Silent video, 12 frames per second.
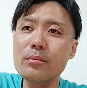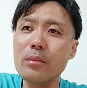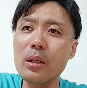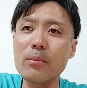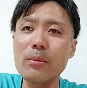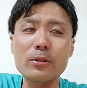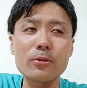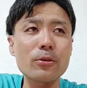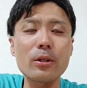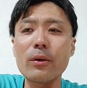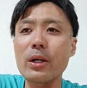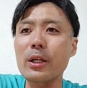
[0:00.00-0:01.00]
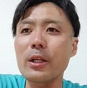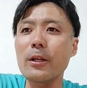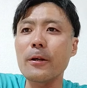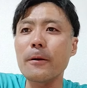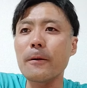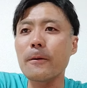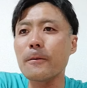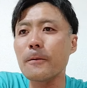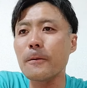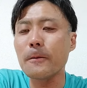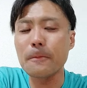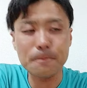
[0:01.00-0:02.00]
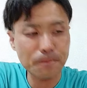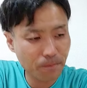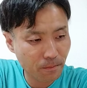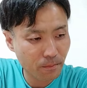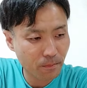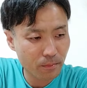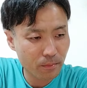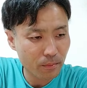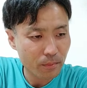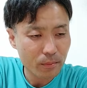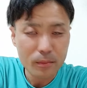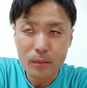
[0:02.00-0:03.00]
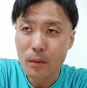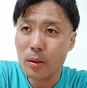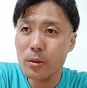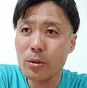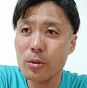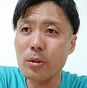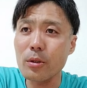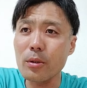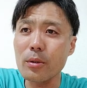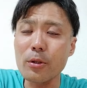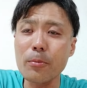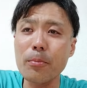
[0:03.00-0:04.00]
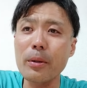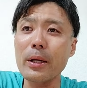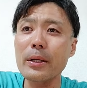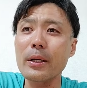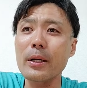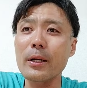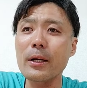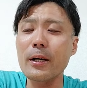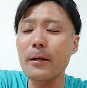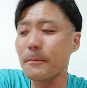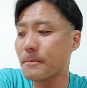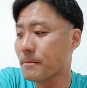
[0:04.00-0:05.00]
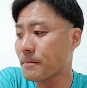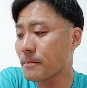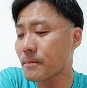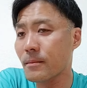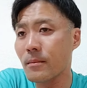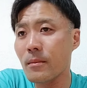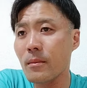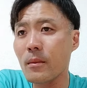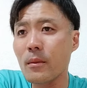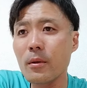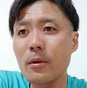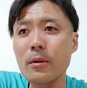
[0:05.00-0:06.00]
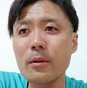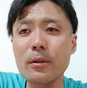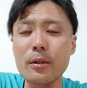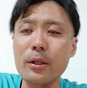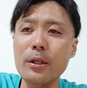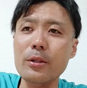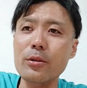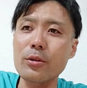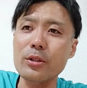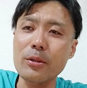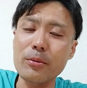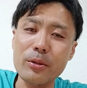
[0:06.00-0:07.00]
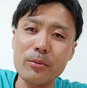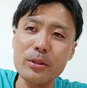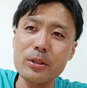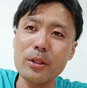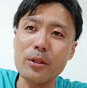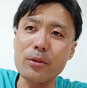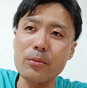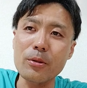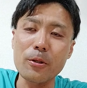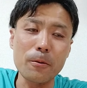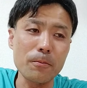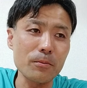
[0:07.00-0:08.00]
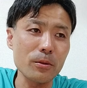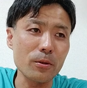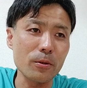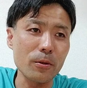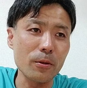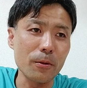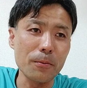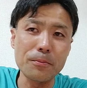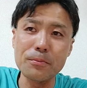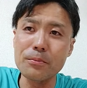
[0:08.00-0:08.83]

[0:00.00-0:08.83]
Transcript: まあまあそんなわけであのちょっと酔っ払いながらだだっと喋りましたけどもその